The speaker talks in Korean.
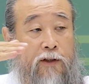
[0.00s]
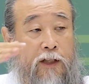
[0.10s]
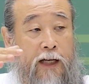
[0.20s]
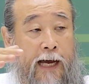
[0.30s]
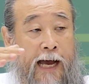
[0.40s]

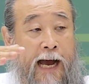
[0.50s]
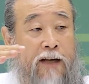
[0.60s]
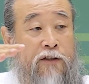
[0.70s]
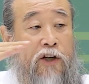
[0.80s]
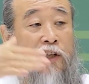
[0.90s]
이
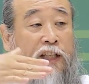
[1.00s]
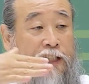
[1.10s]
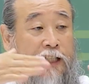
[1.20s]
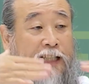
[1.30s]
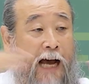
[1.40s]

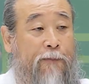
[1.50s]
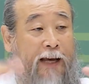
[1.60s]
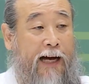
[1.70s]
환경이지 답이